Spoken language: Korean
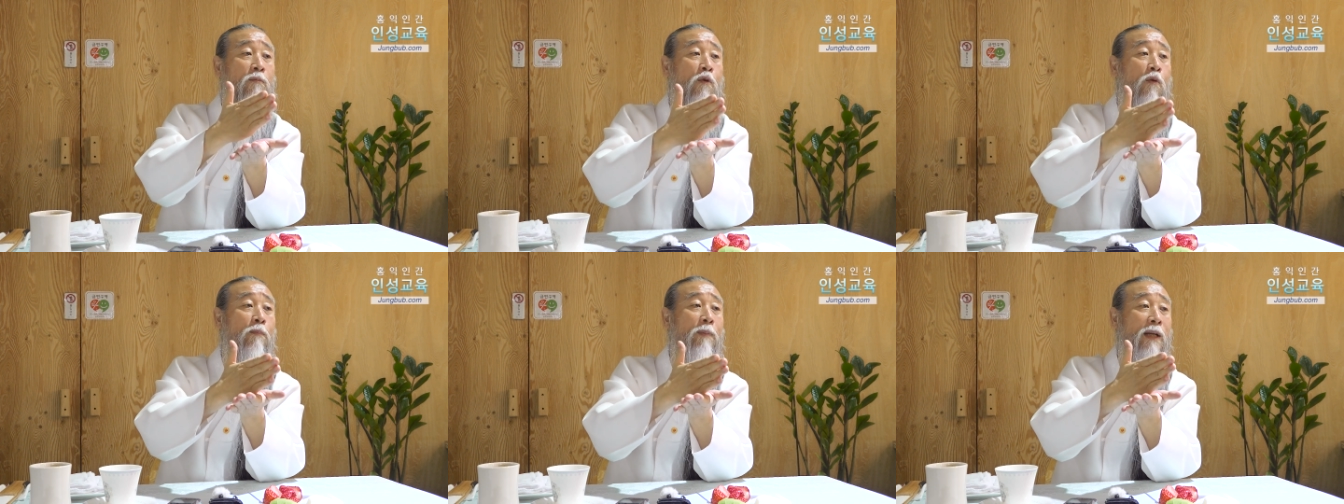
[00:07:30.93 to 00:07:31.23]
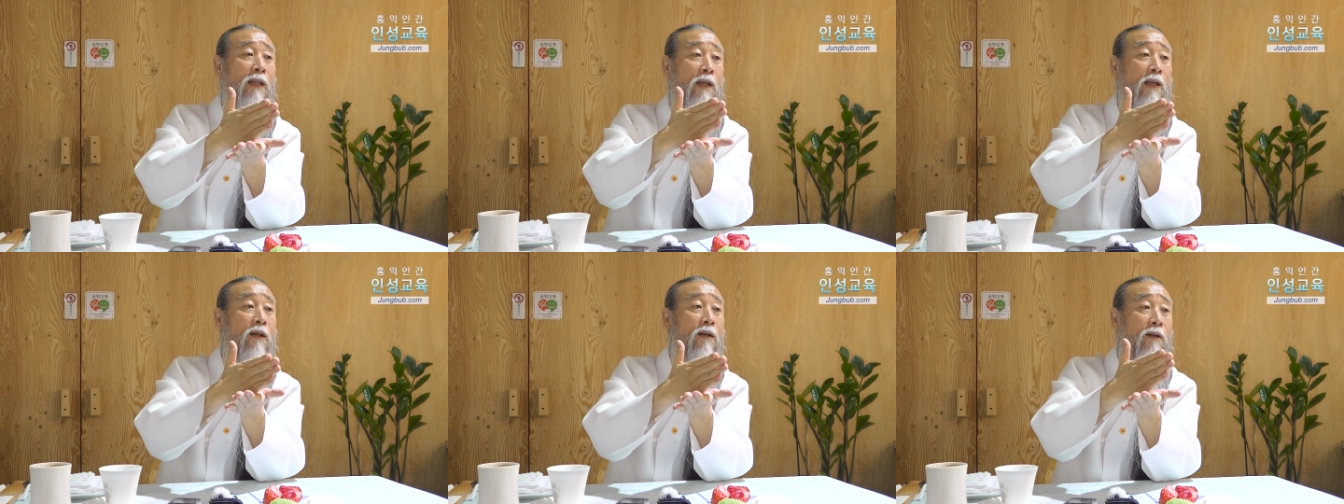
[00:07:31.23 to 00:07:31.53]
못
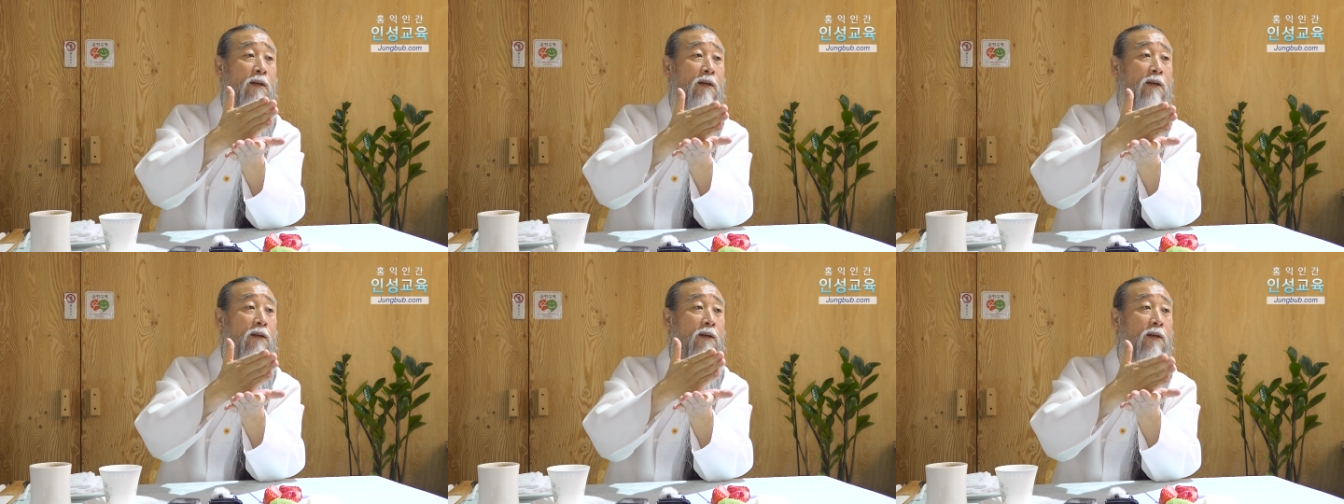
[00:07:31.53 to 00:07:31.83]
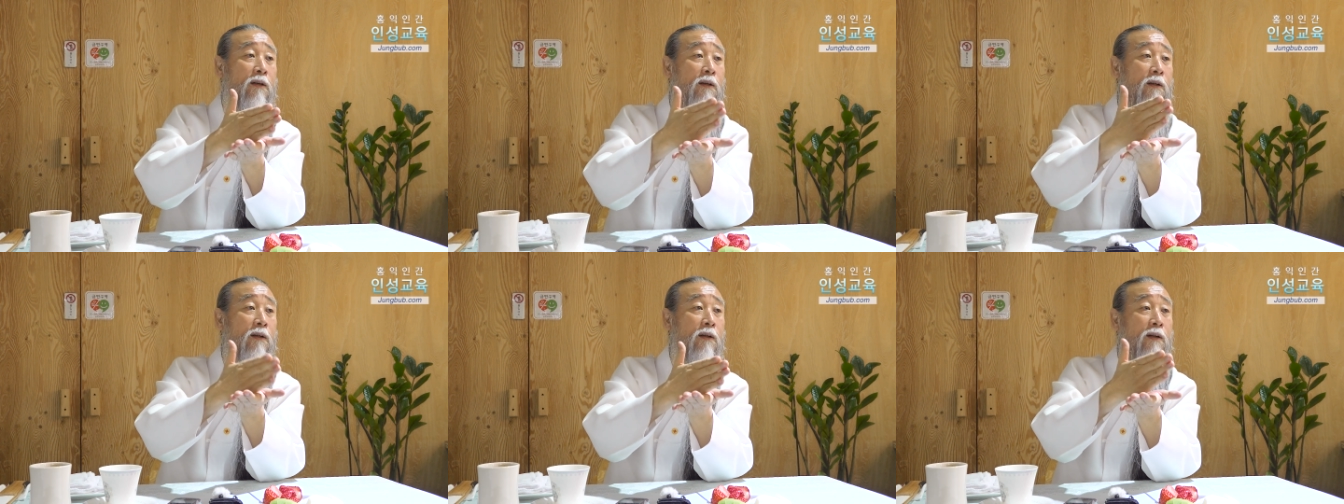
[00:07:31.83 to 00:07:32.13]
받아요.
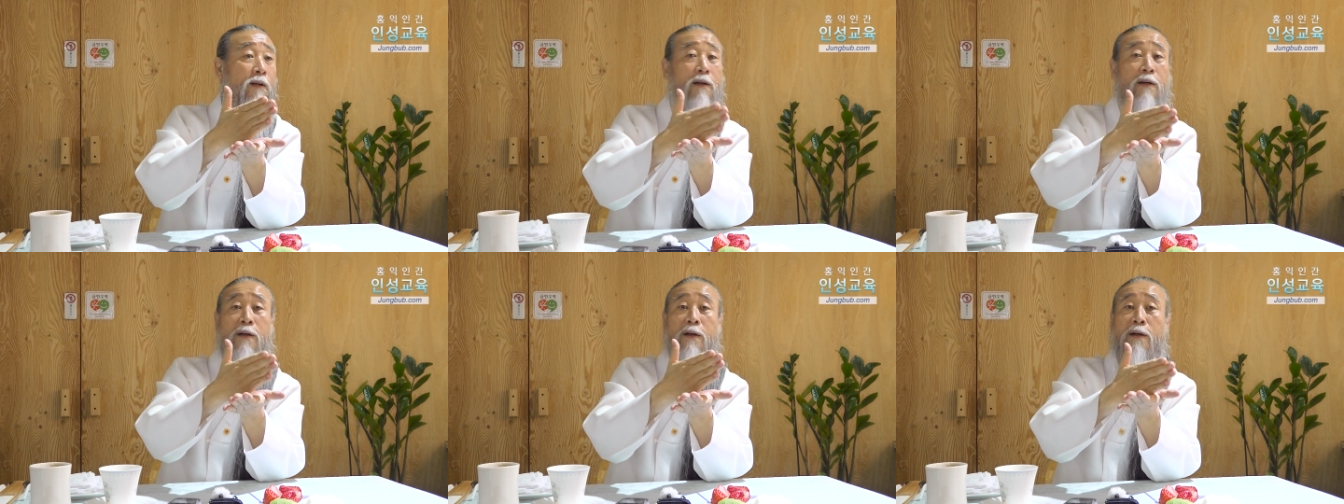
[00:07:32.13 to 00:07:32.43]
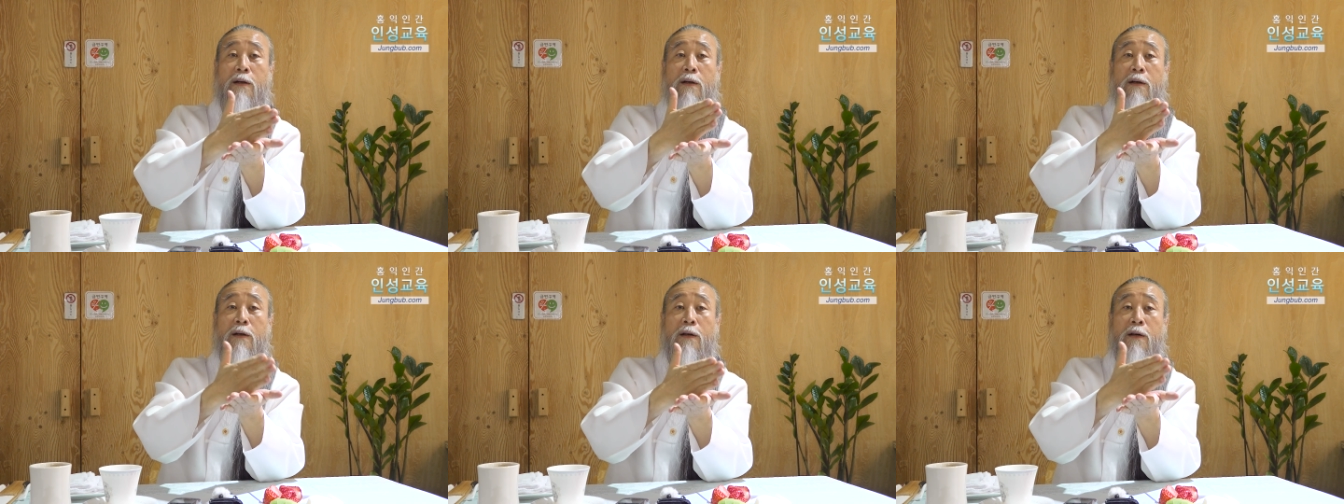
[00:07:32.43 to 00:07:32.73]

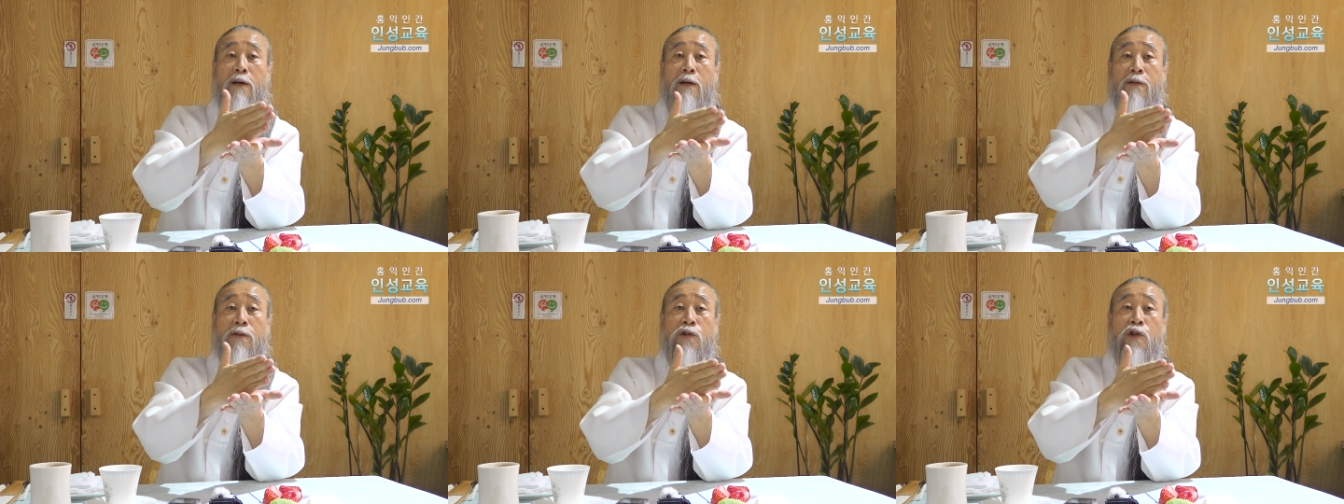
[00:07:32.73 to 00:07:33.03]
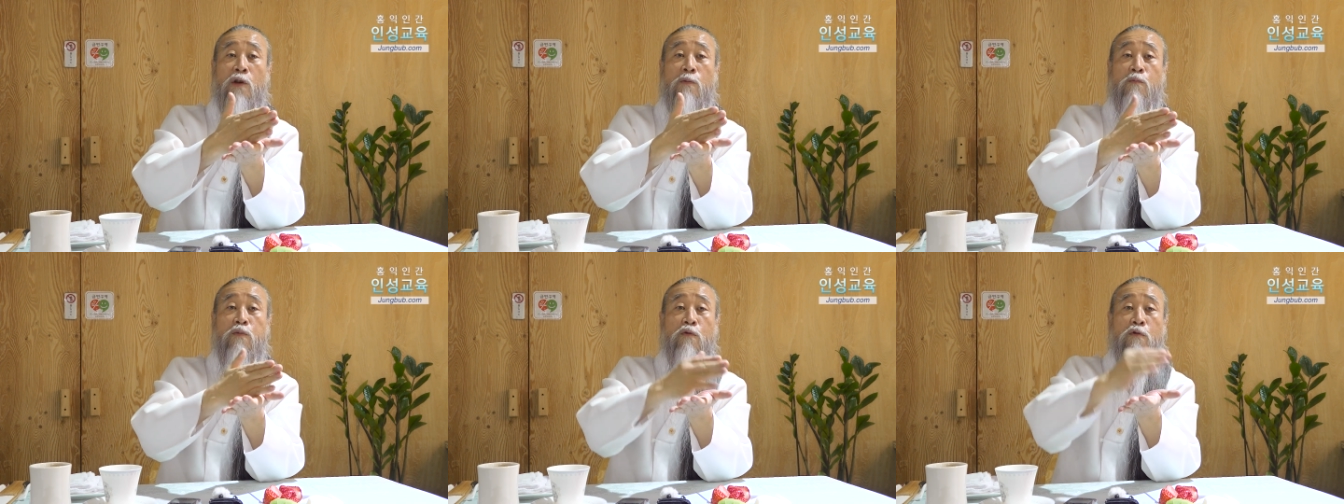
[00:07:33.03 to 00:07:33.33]

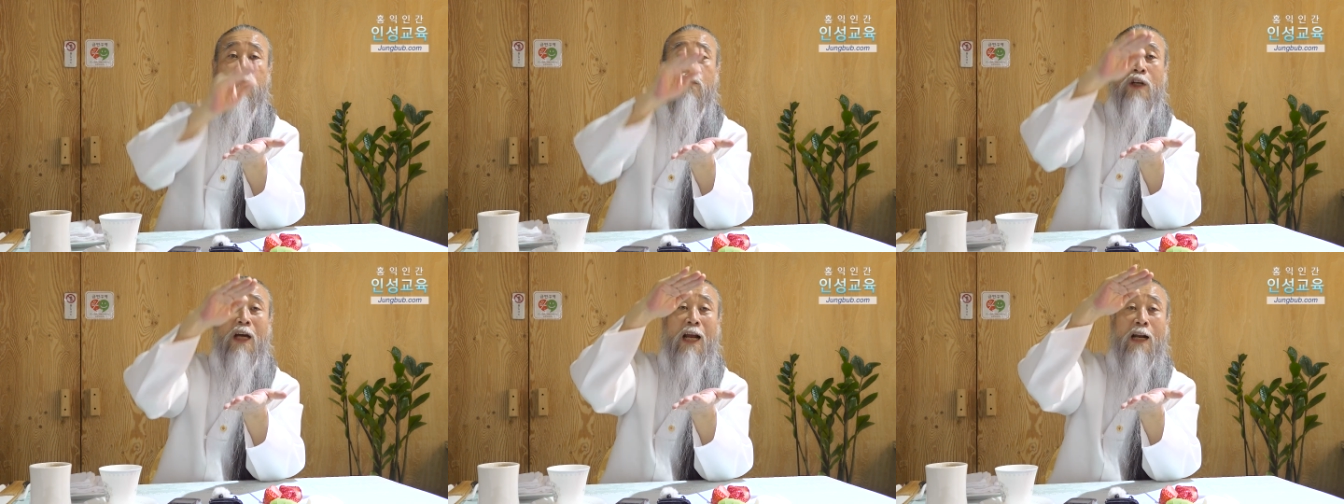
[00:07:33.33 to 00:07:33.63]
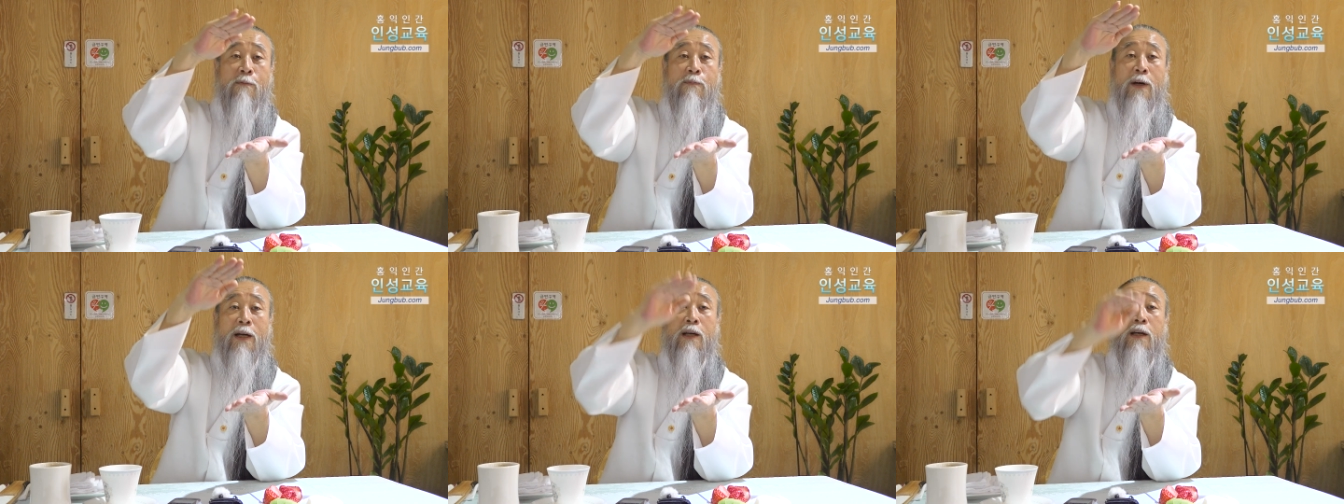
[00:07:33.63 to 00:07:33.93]
정부를
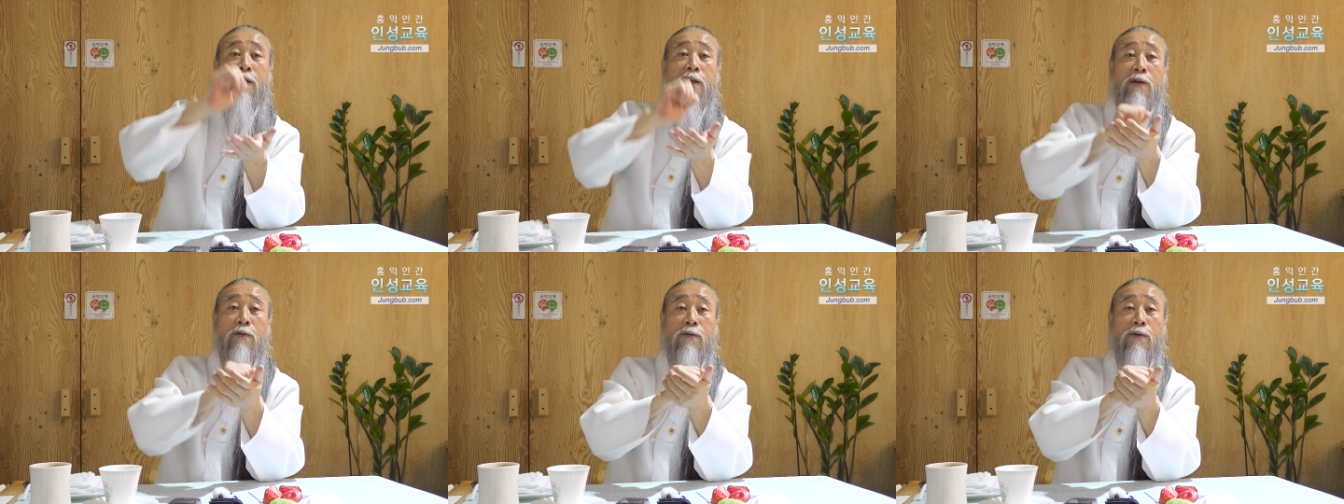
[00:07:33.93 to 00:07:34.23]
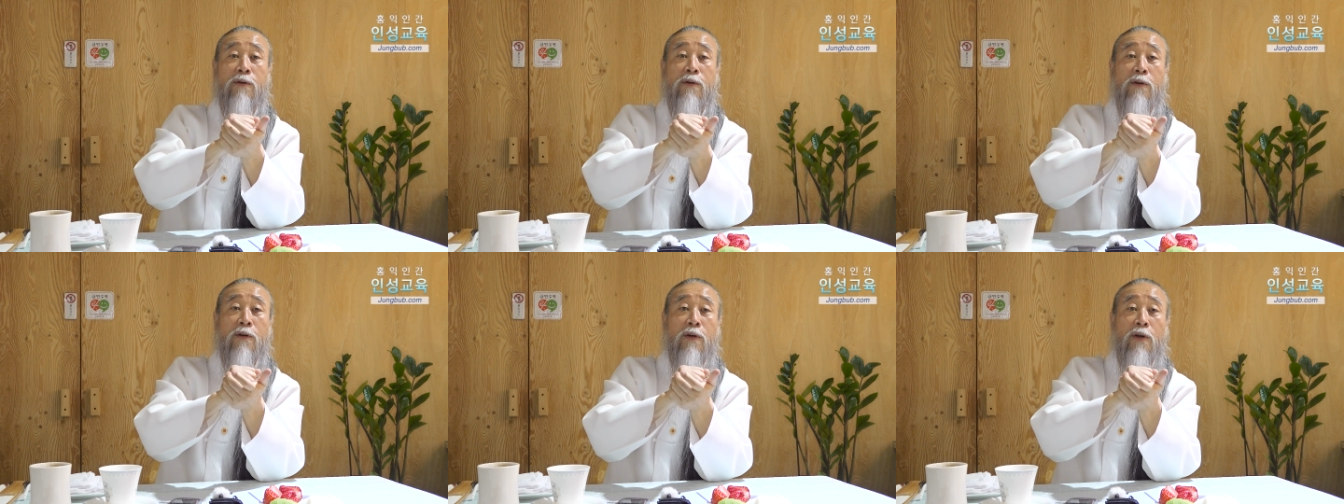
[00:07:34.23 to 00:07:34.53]
잘 봐야
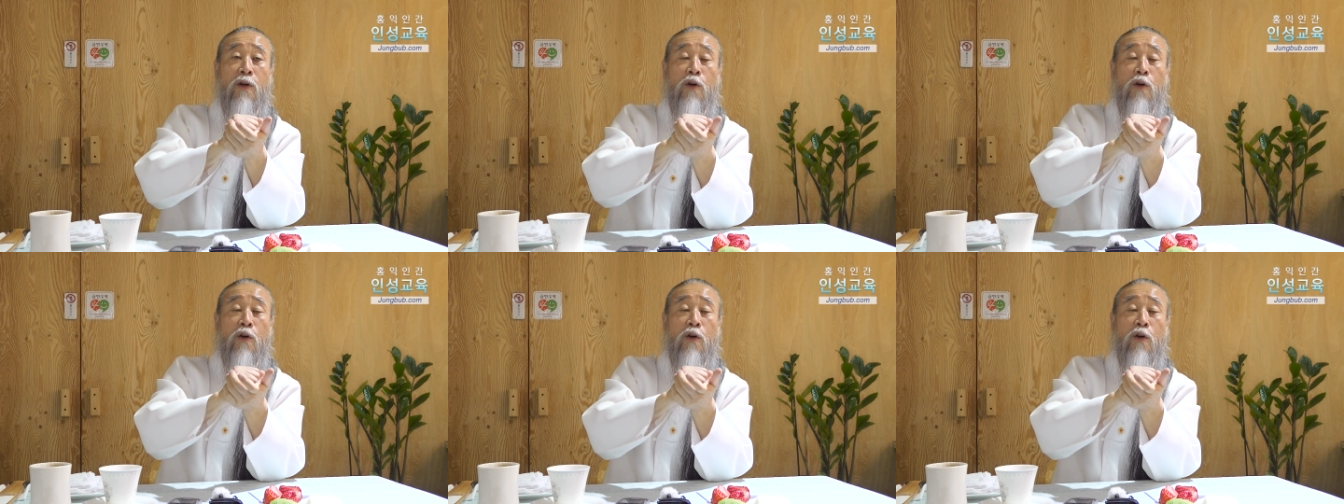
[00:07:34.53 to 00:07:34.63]
되고